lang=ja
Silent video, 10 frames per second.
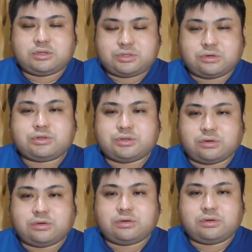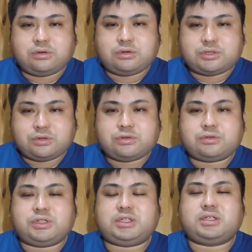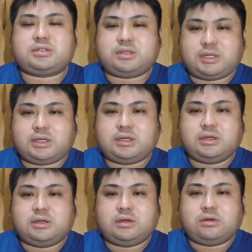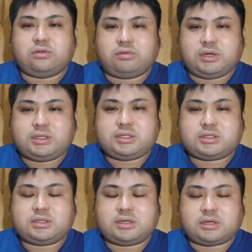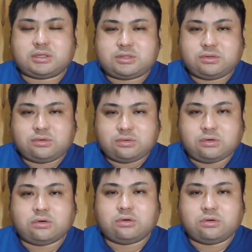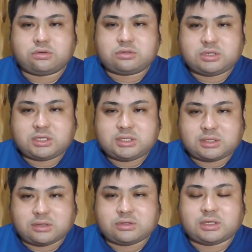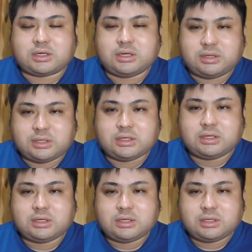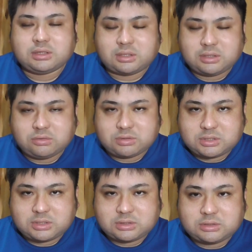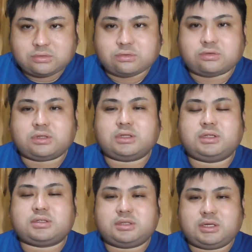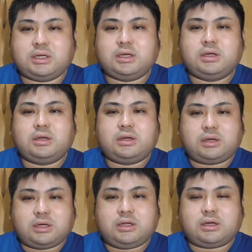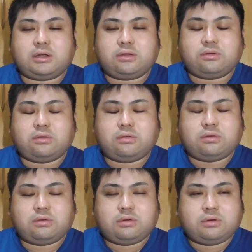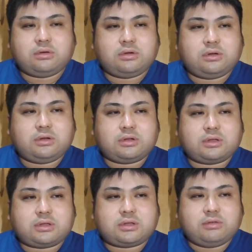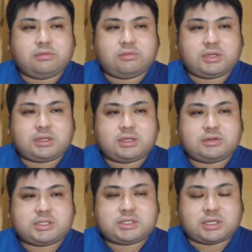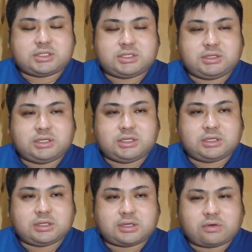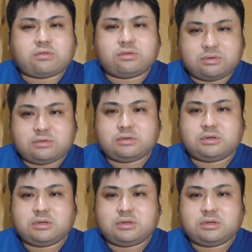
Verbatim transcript: 少女少女にですね、わいせつな画像を送らせた疑いで逮捕されたということなんですね。はい、あの私たち結婚